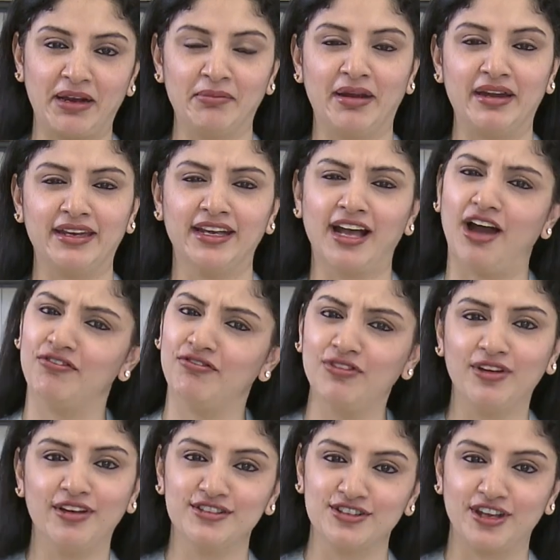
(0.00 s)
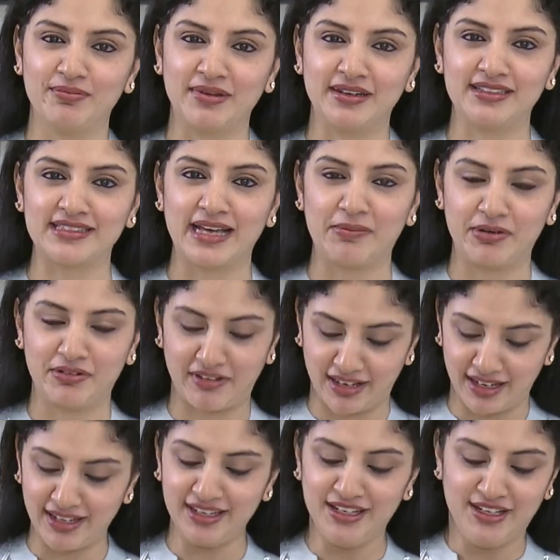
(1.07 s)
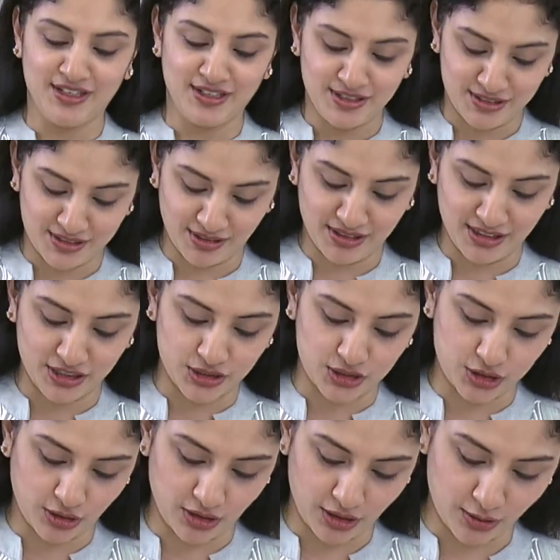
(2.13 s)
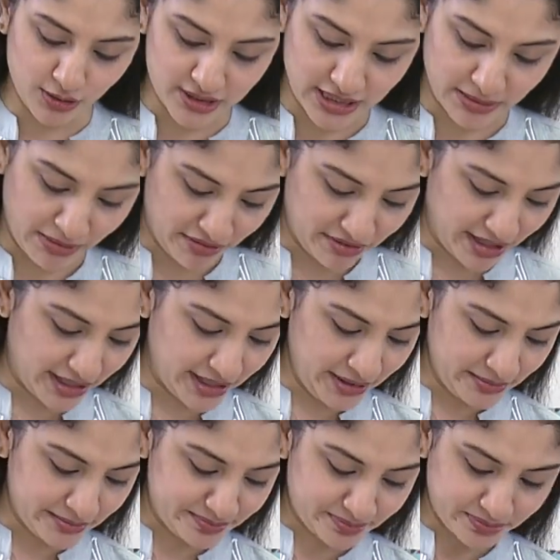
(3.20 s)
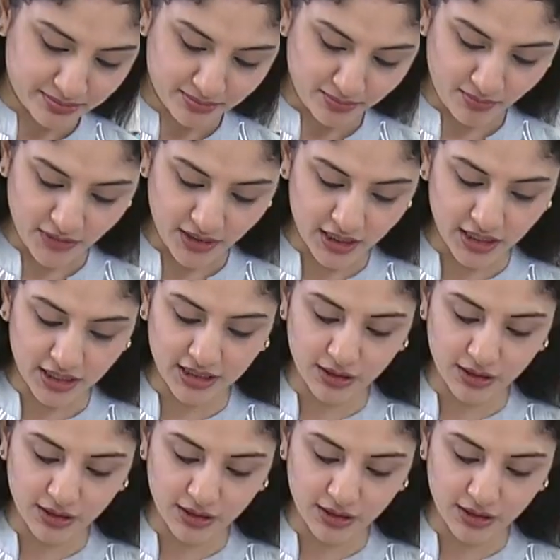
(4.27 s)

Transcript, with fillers: பண்ண மாட்டீங்க அவ்வளோ என்ஜாய் பண்ணி சாப்பிடுவீங்க ஸோ இந்த சோ குல்ச்சா மாவு ரெடி நான்